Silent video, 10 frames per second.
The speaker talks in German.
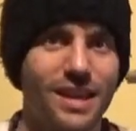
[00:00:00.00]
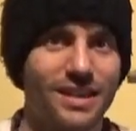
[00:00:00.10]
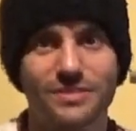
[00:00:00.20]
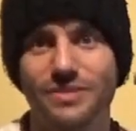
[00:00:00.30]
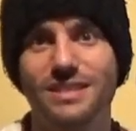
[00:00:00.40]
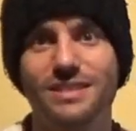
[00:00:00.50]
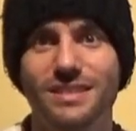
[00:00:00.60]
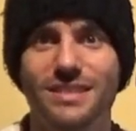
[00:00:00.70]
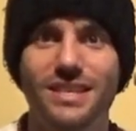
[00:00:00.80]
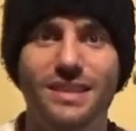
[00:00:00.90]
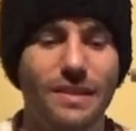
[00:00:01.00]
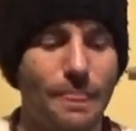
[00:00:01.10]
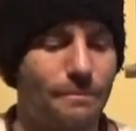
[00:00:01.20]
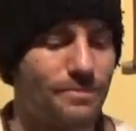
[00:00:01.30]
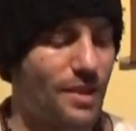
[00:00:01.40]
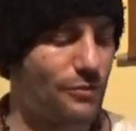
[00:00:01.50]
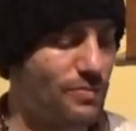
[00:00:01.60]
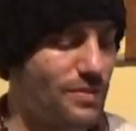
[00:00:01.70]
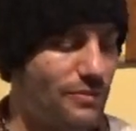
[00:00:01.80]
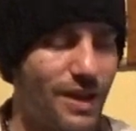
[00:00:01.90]
Das Wissen, das hier von
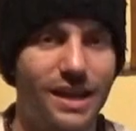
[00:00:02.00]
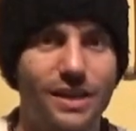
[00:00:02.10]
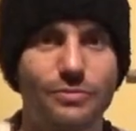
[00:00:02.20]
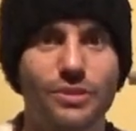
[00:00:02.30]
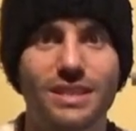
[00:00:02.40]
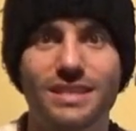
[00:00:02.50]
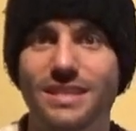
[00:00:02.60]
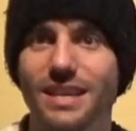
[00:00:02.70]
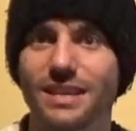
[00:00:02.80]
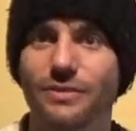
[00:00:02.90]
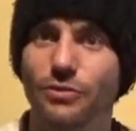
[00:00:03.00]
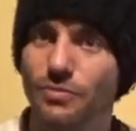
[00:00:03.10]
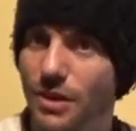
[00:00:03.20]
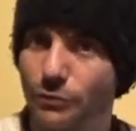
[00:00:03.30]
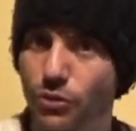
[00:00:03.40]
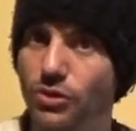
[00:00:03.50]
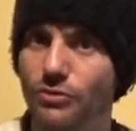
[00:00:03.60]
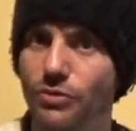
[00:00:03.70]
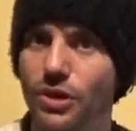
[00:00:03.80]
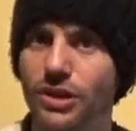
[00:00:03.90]
mir verankert wurde, ist ja nicht von mir
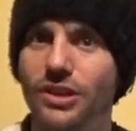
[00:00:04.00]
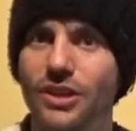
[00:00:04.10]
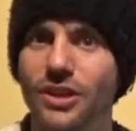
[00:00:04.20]
erfunden worden,